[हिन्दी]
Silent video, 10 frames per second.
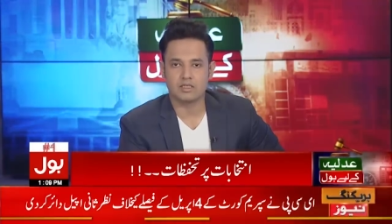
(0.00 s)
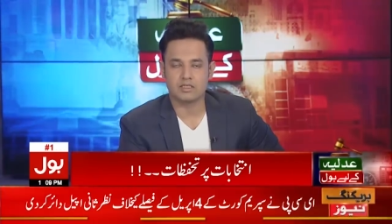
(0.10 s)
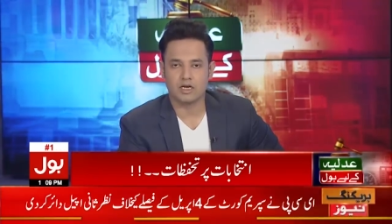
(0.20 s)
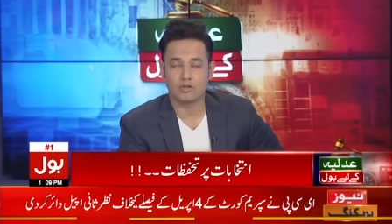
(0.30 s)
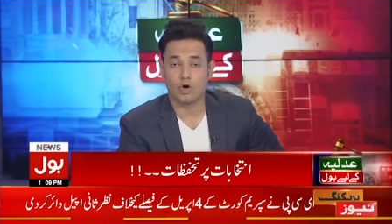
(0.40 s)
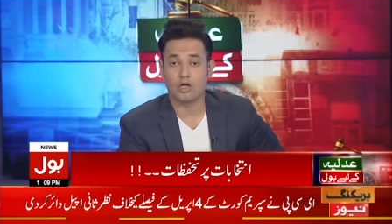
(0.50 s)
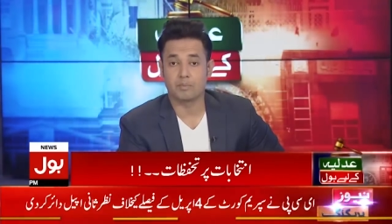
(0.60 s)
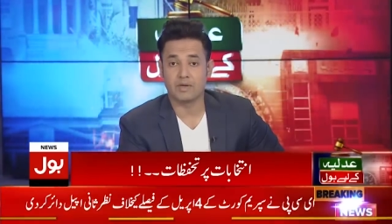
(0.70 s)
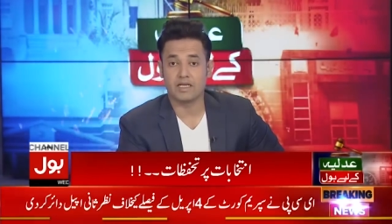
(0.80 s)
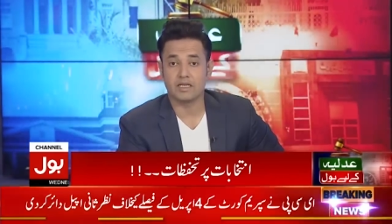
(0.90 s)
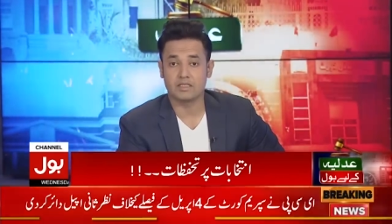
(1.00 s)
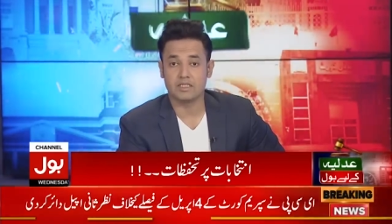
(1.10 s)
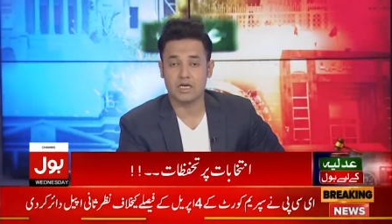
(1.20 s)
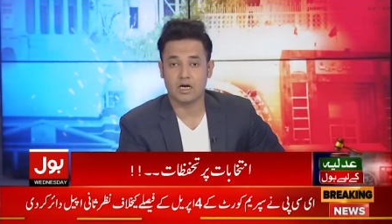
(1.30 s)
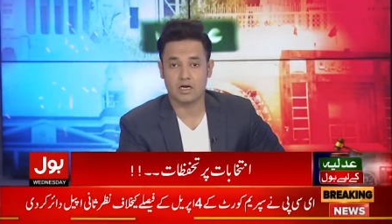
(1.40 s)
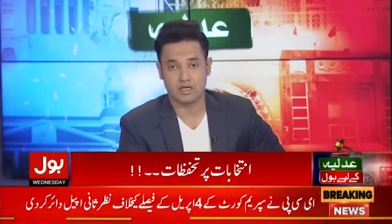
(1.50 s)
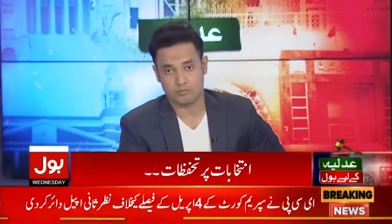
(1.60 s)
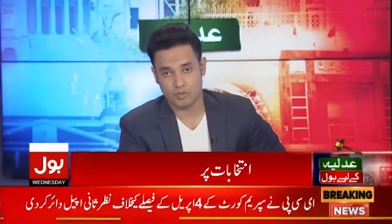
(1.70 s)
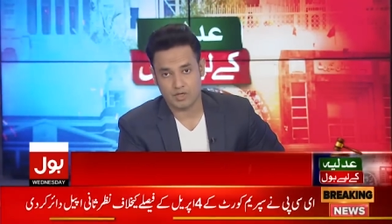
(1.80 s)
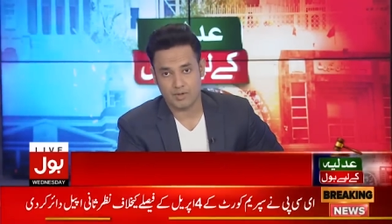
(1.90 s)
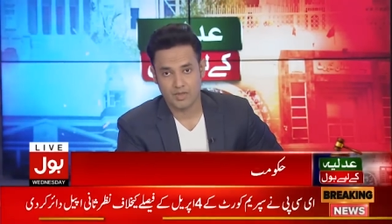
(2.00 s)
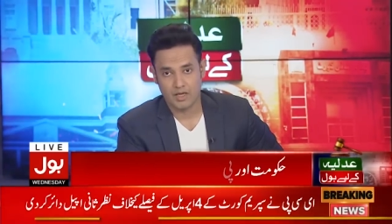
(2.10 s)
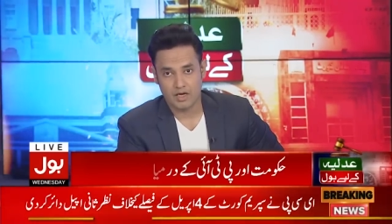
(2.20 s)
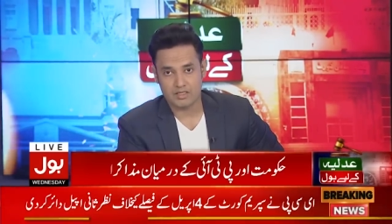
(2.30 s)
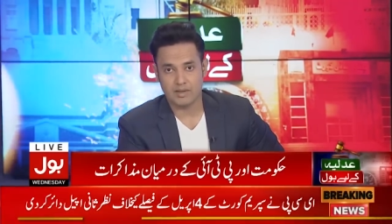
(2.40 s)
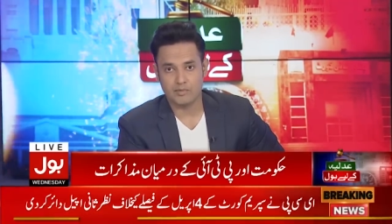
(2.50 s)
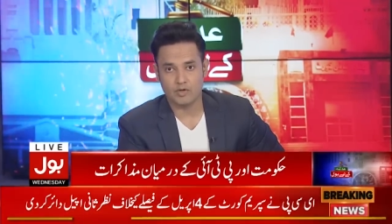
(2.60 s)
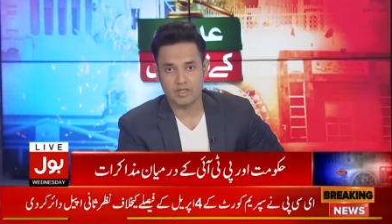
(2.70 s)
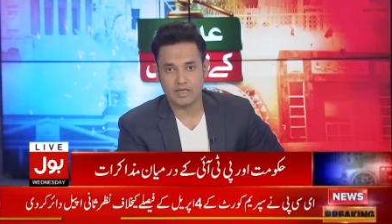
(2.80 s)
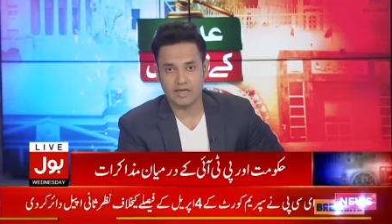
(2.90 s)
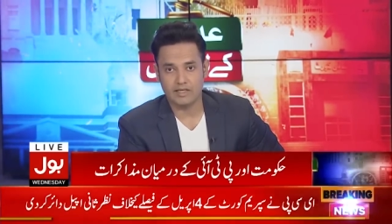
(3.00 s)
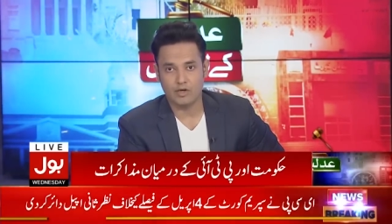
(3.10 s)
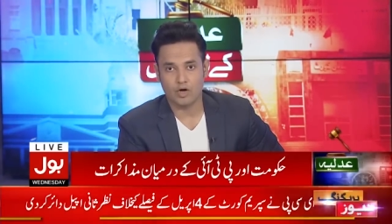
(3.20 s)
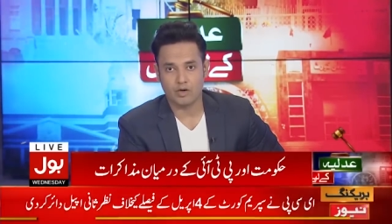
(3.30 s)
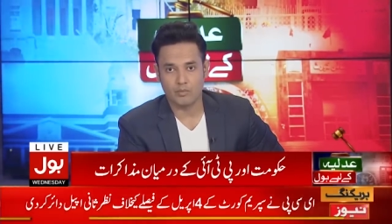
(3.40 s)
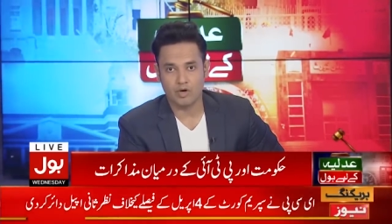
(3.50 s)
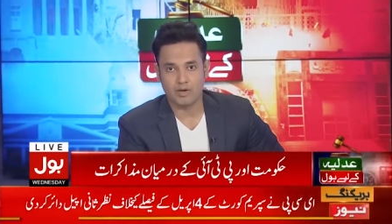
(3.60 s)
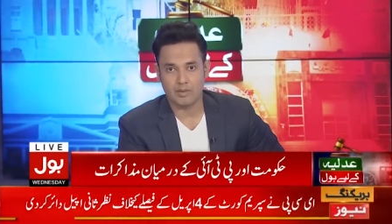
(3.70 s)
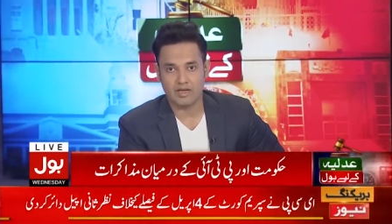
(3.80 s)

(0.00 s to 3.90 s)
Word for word: तीसरा दौर बेनतीजा ख़त्म हो गया असम्बलियों की तहलील और मुल्क भर में